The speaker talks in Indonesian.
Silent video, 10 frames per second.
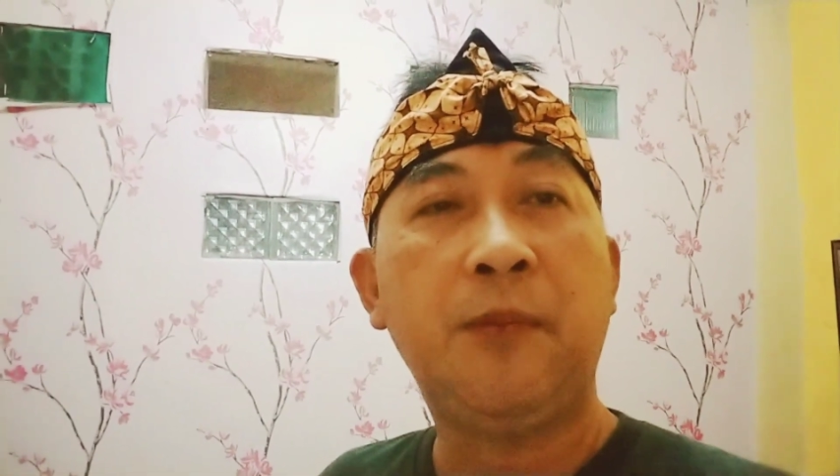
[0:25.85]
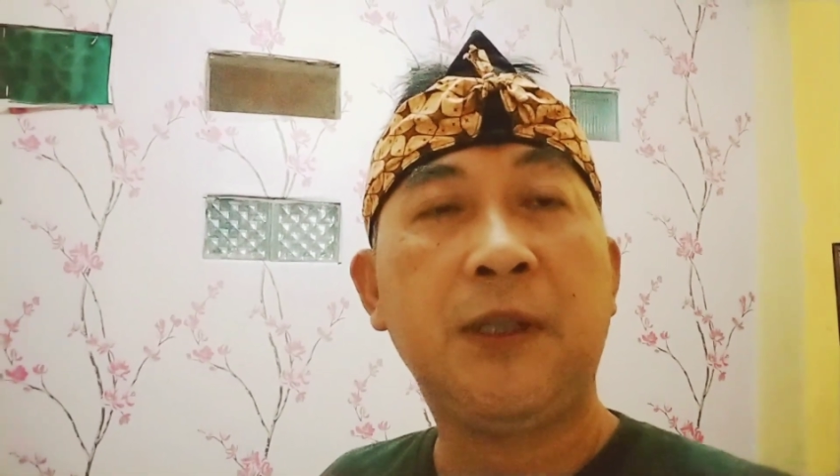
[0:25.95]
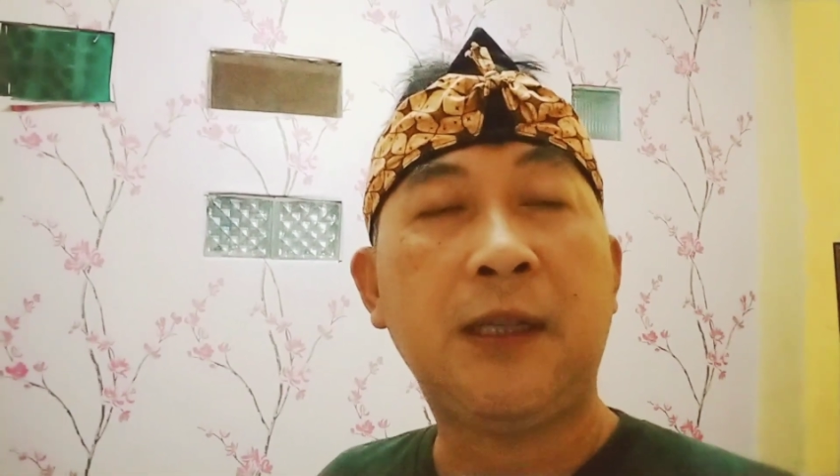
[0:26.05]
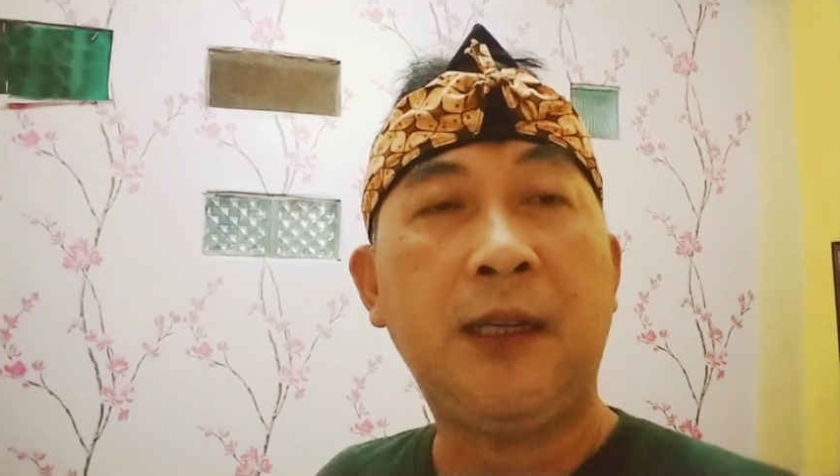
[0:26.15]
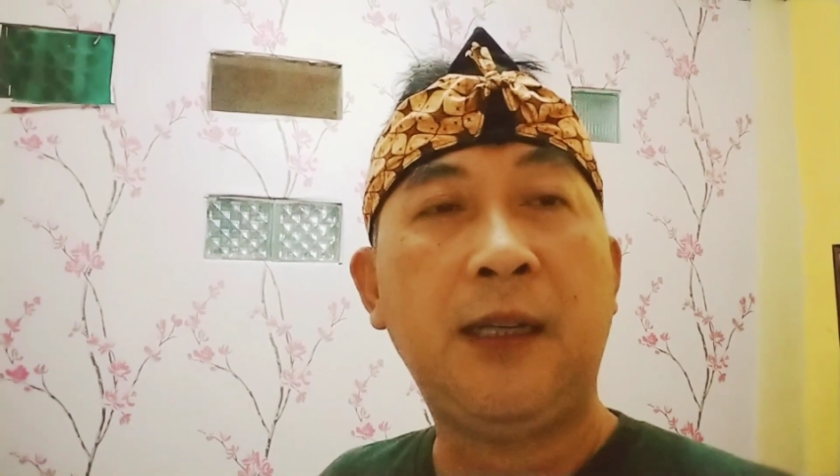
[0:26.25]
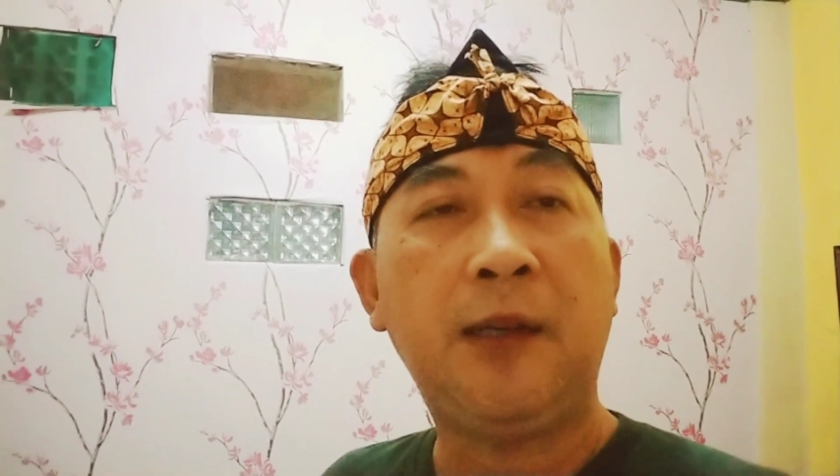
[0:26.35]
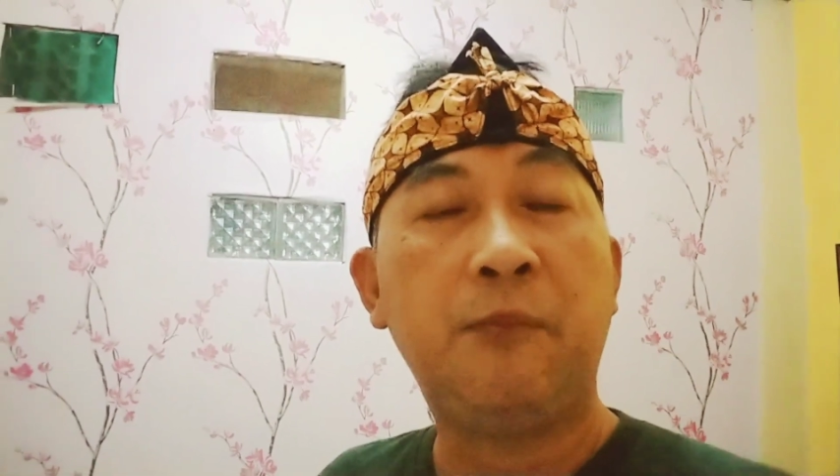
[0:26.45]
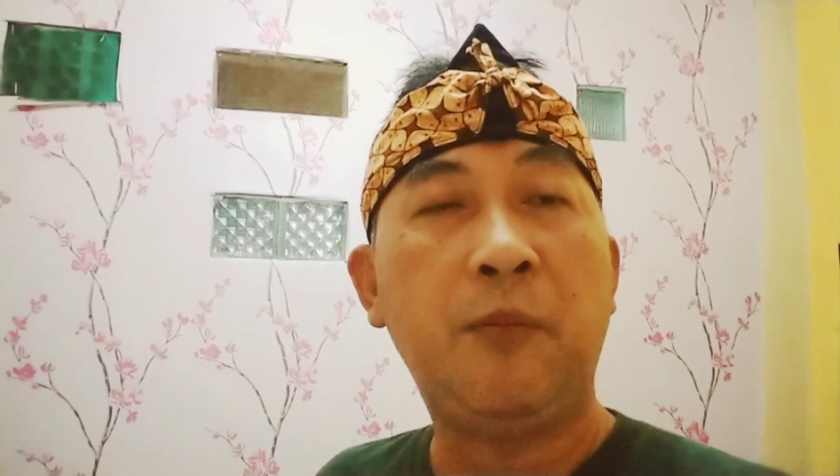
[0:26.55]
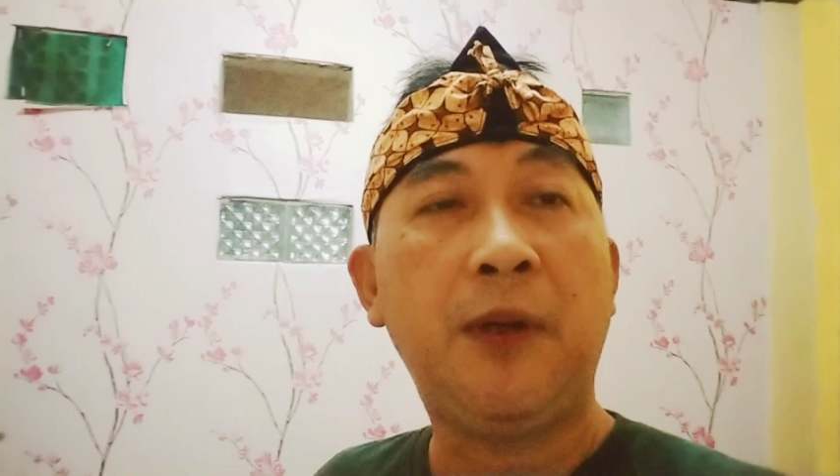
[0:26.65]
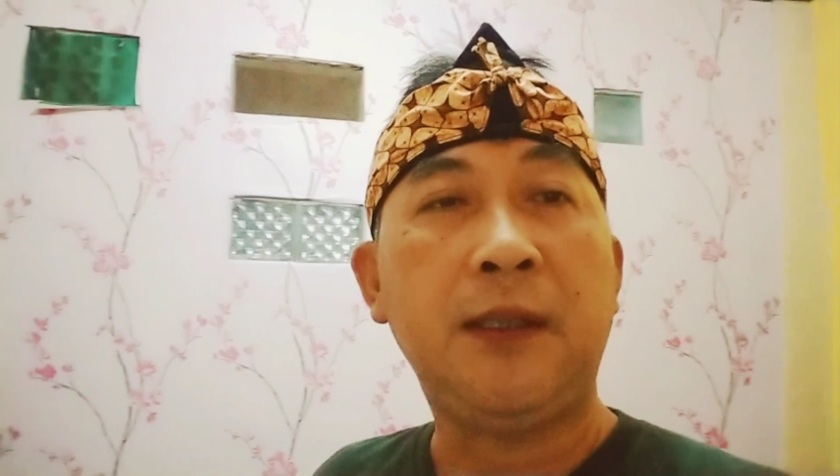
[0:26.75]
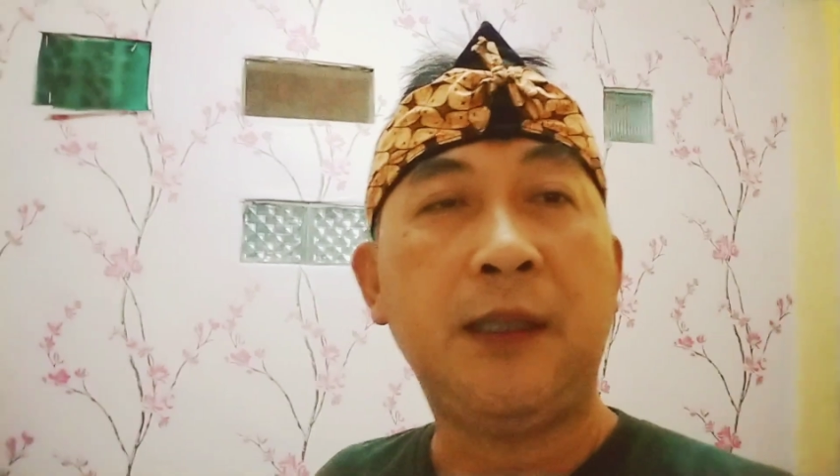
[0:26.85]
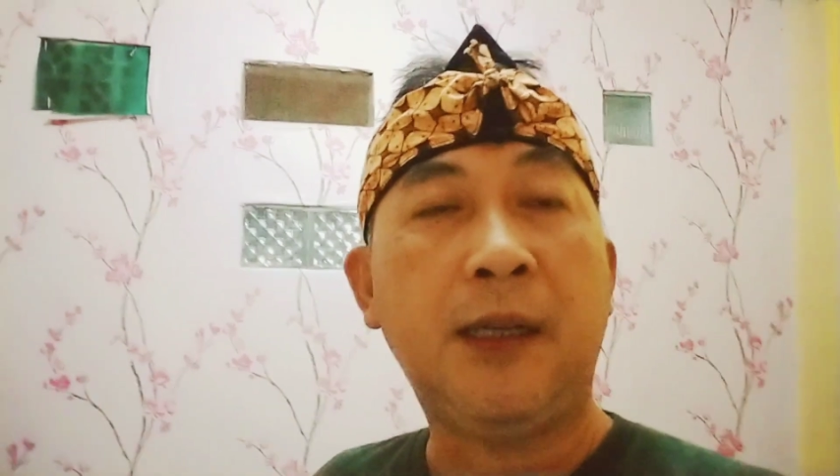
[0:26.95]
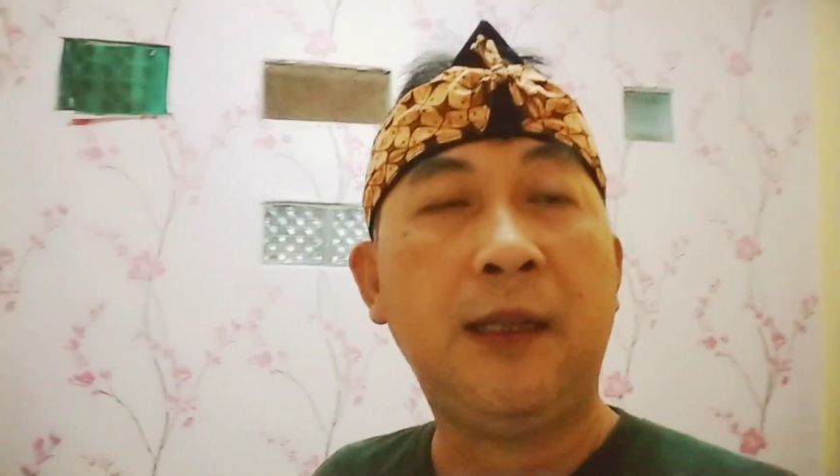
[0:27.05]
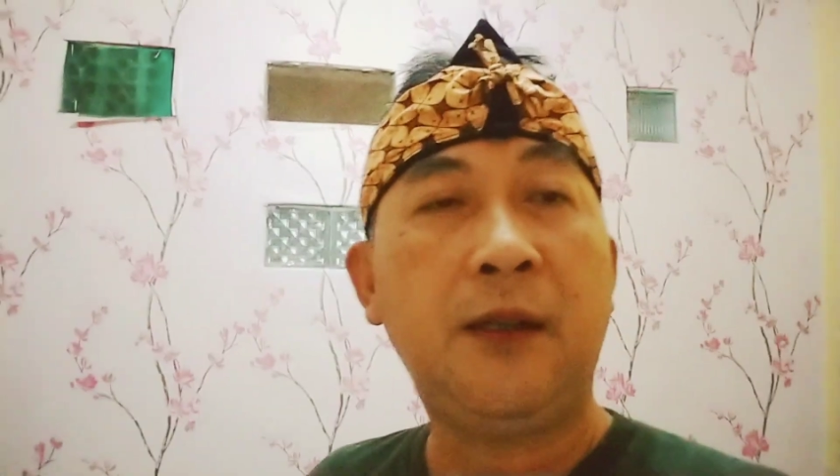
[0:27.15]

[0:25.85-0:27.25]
masalah dalam pembelajaran